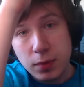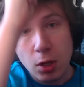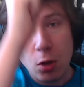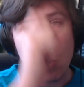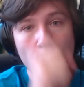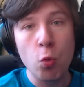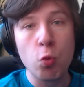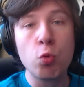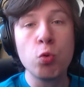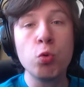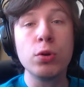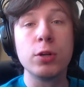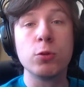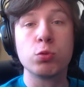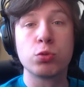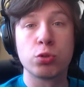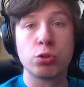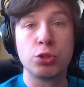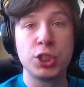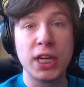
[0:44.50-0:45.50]
u góry,
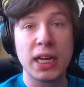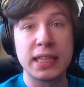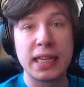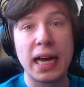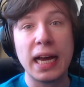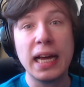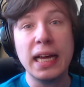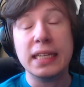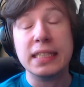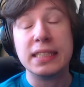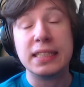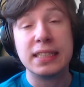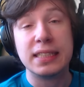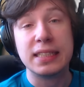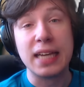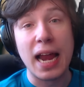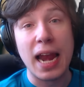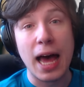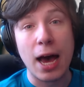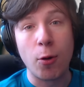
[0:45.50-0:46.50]
u sąsiada
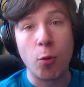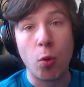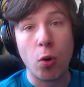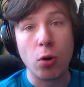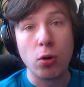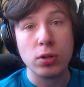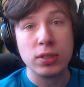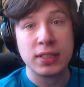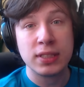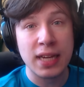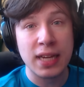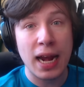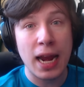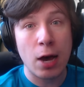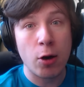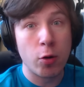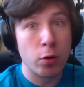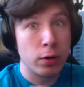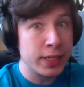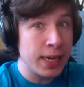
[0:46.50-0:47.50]
zalało.
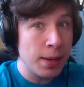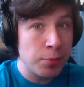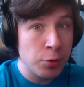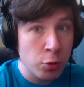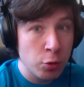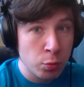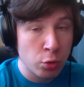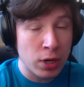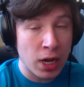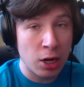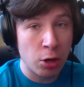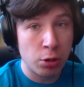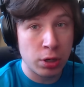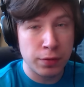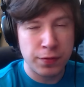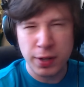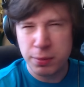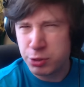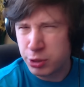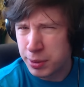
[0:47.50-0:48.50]
Zalało. Jedną mu
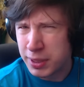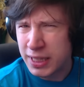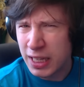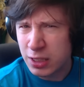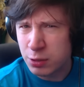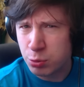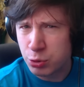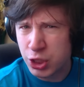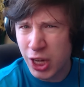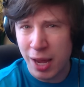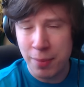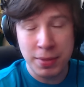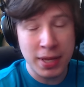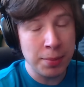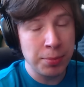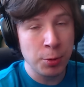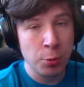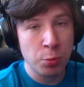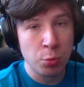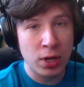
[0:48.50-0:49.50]
kaloryfer, przynajmniej tak słyszałem,
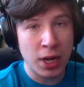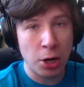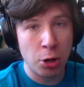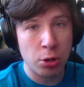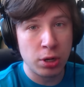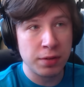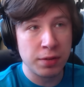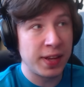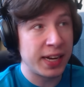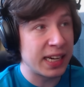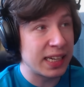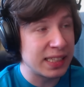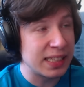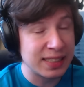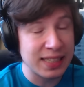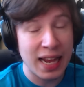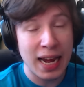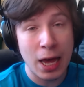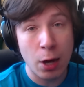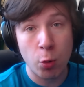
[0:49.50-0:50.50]
jedną mu kaloryfer
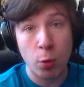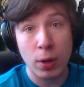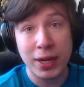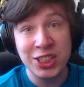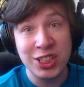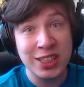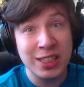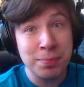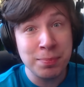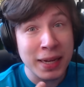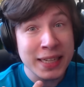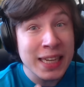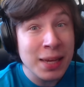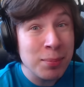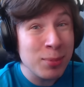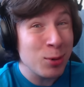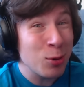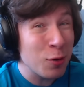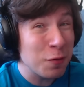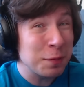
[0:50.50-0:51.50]
zalało. A jeszcze typa nie
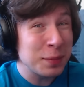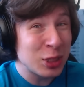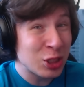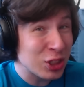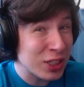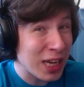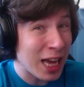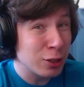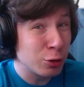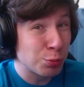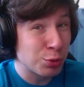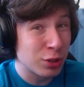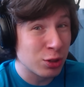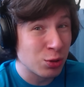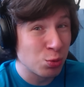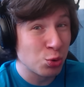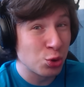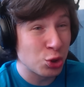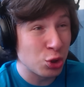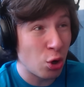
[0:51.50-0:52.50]
było w mieszkaniu przez
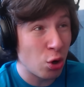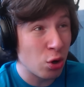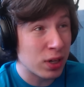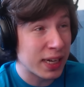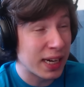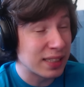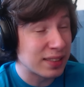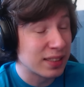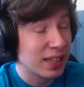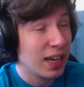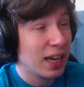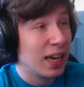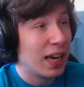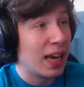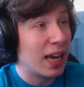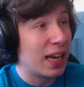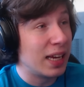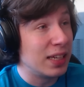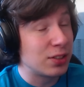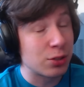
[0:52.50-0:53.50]
dłuższy okres
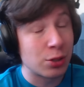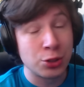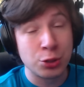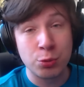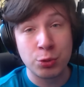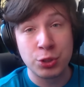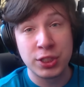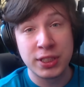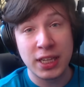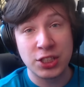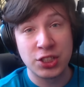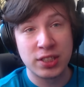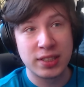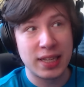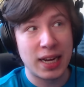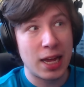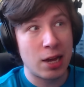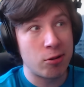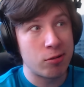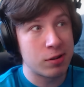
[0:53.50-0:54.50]
e, i skończyło się tak, że
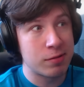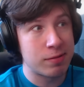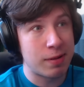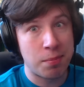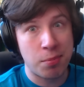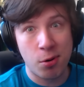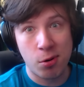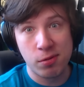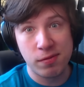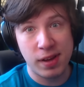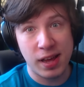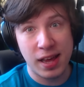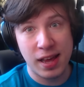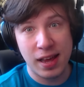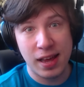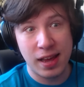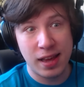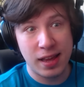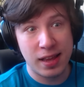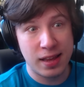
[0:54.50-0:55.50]
zalało chyba połowę
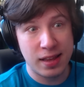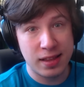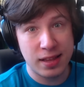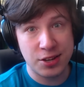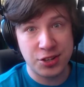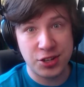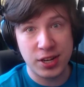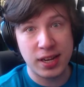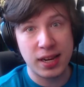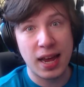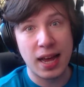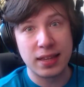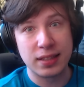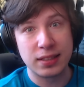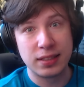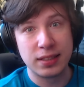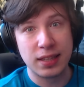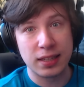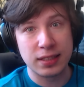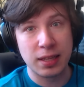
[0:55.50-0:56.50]
naszej
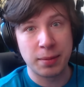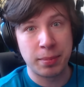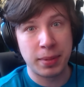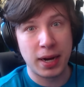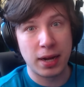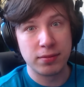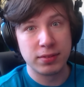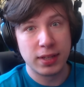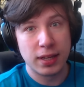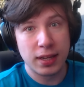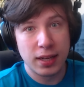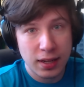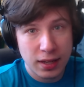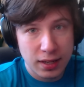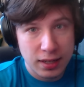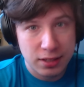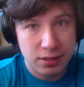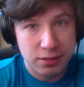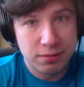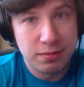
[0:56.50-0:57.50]
klatki tak naprawdę.
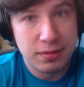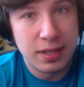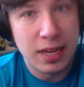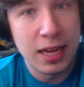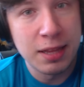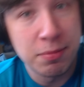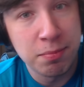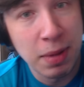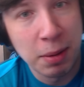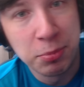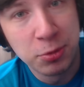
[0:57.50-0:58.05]
Mam